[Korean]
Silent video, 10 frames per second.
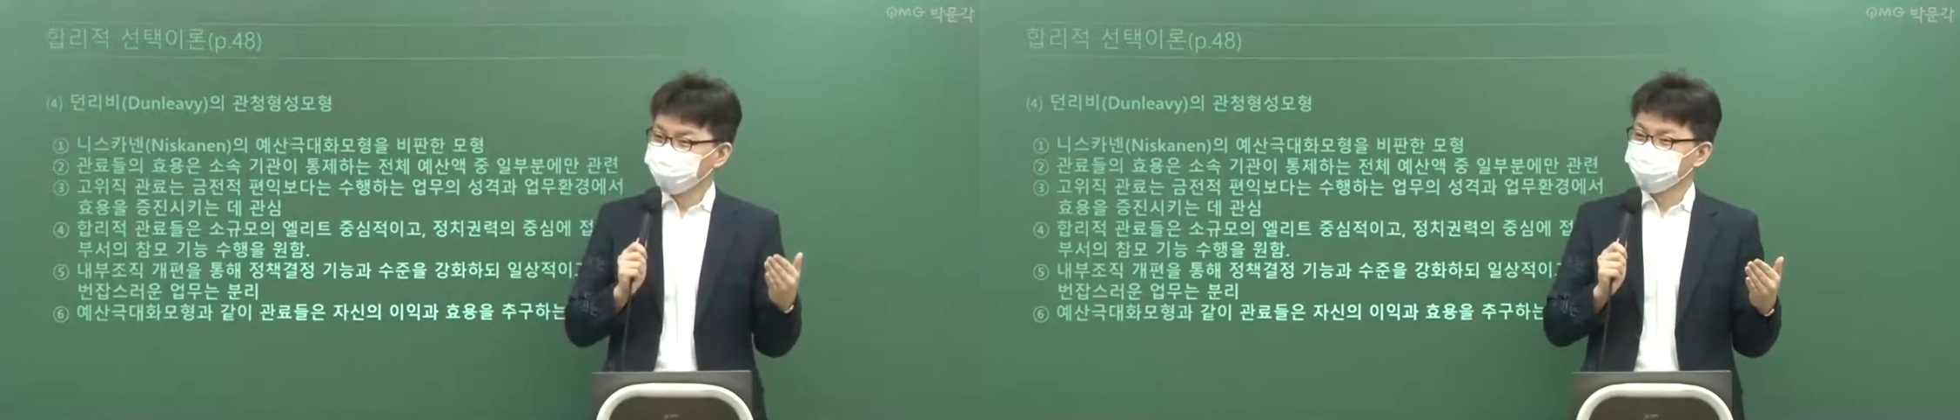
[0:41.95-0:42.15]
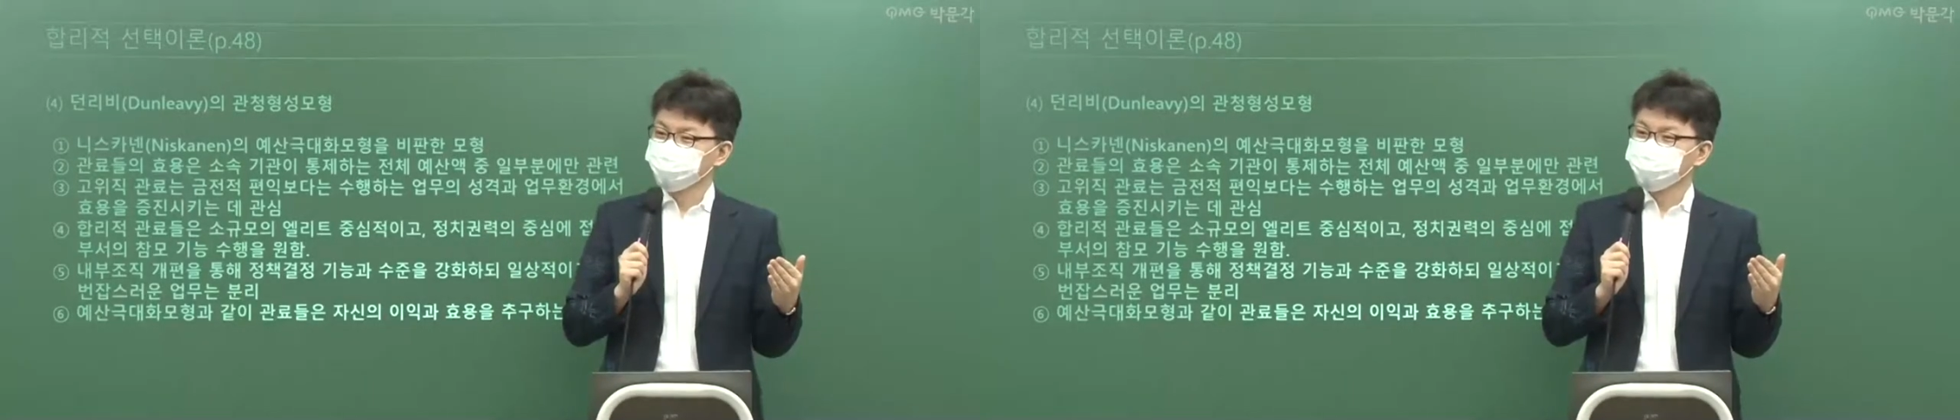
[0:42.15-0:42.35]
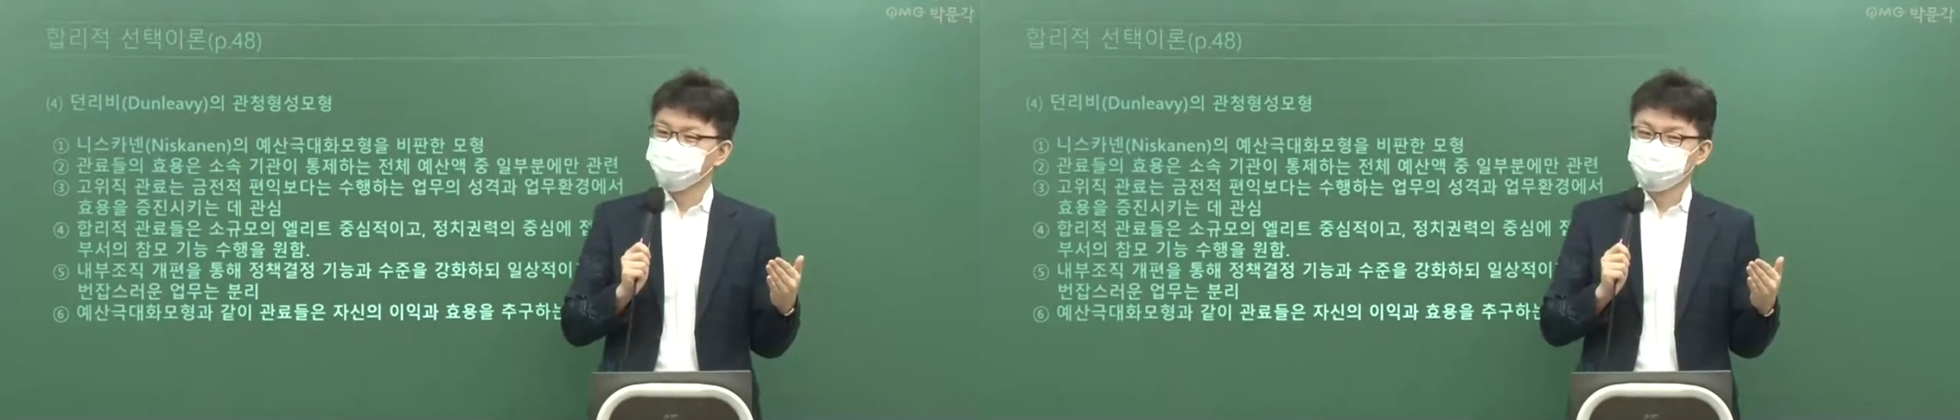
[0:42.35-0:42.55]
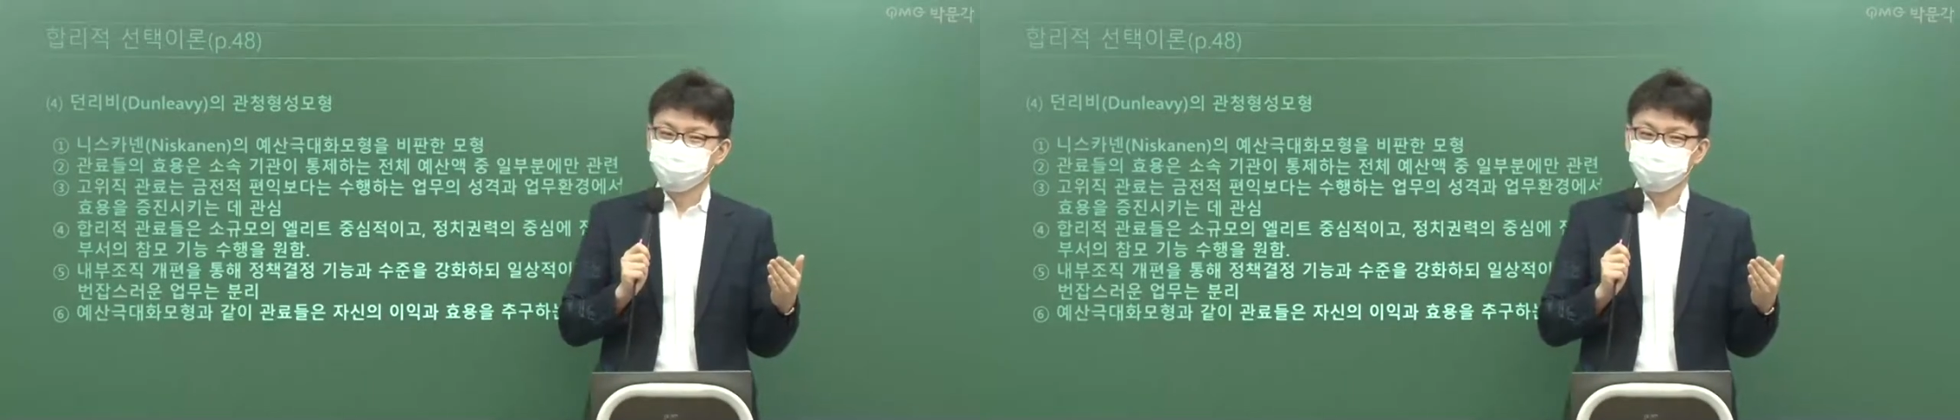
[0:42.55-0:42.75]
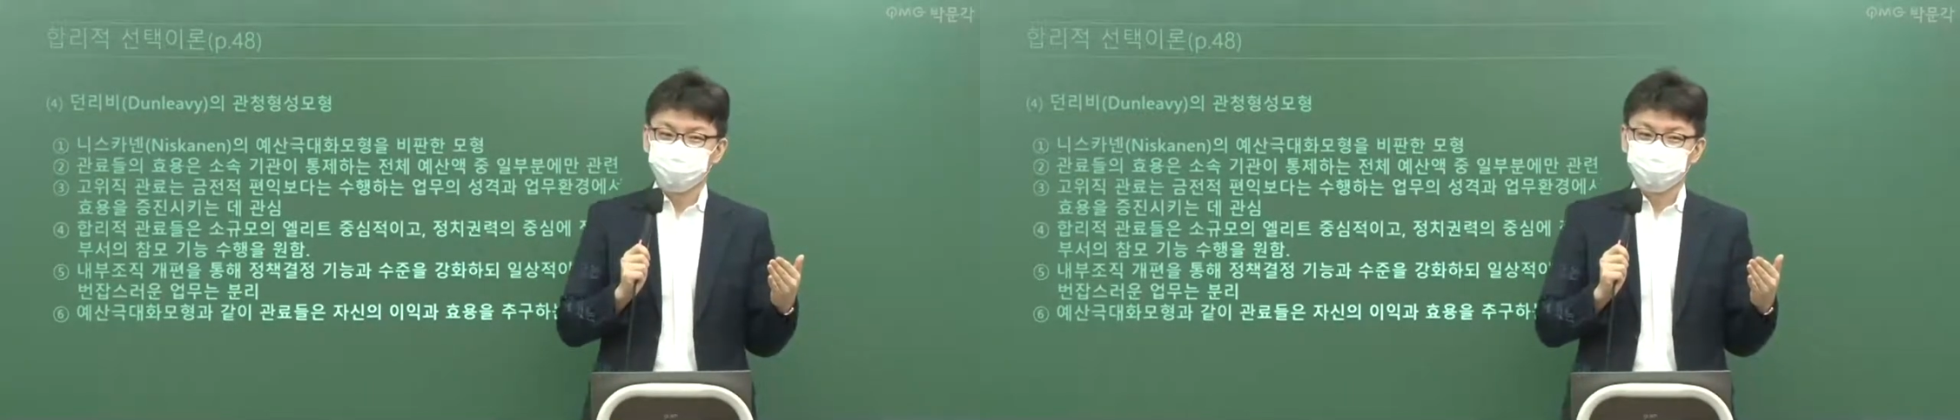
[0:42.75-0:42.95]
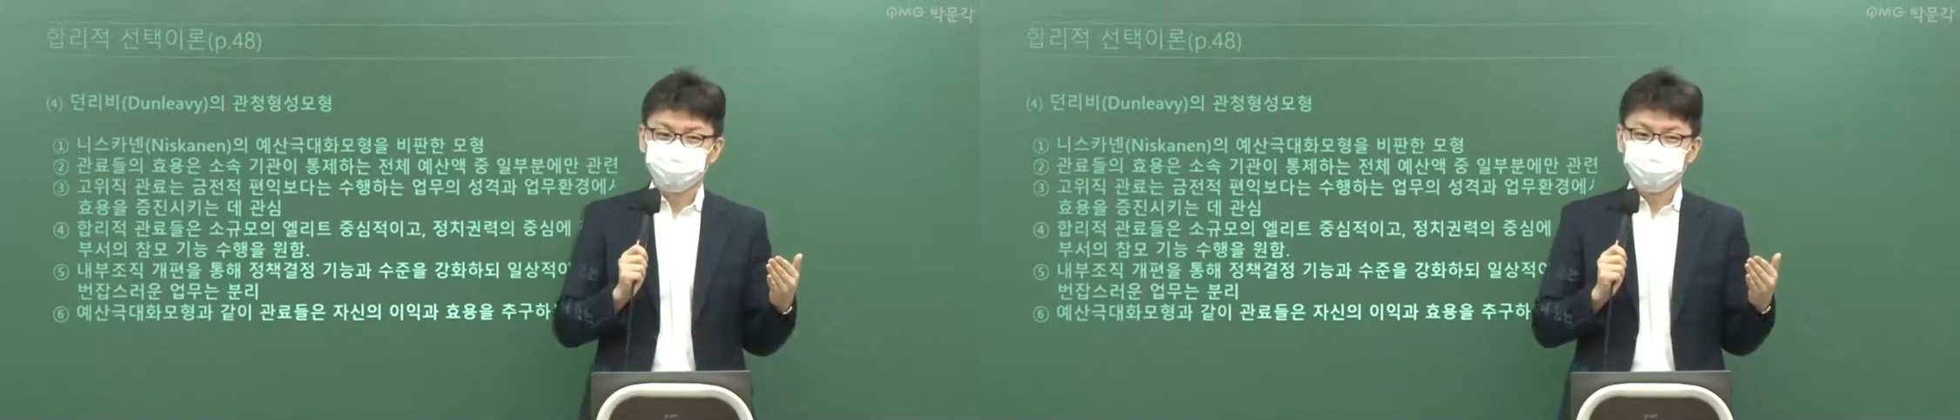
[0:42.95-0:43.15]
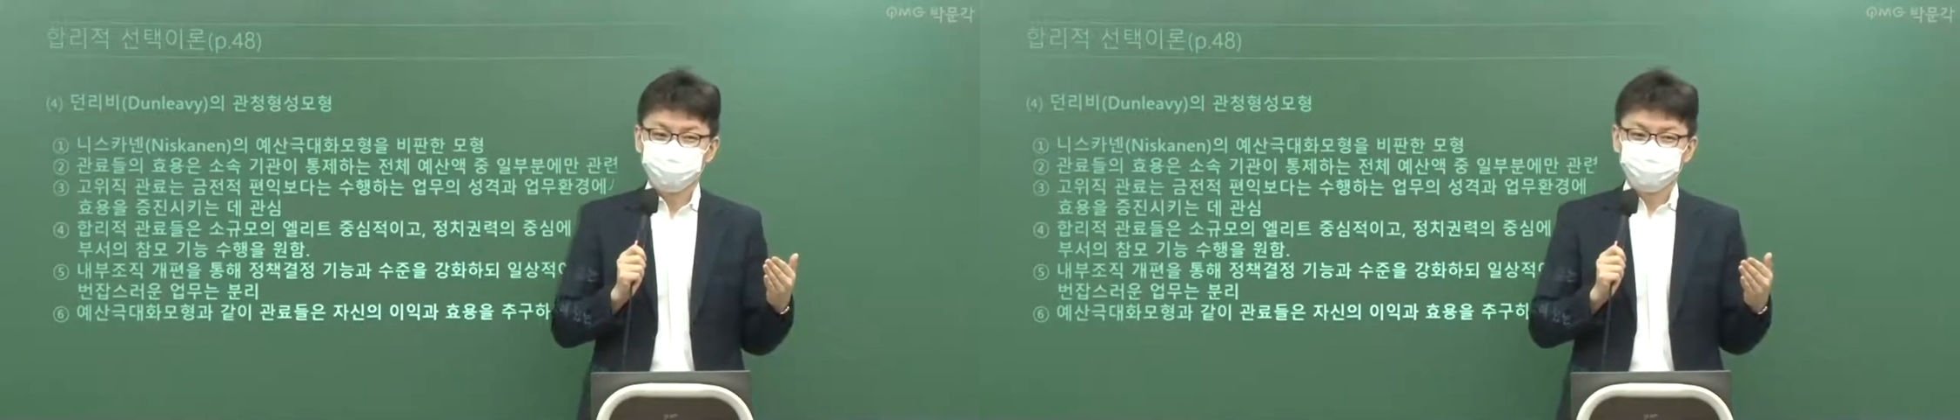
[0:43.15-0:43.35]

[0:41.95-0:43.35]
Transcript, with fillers: 중심이 되는 시험이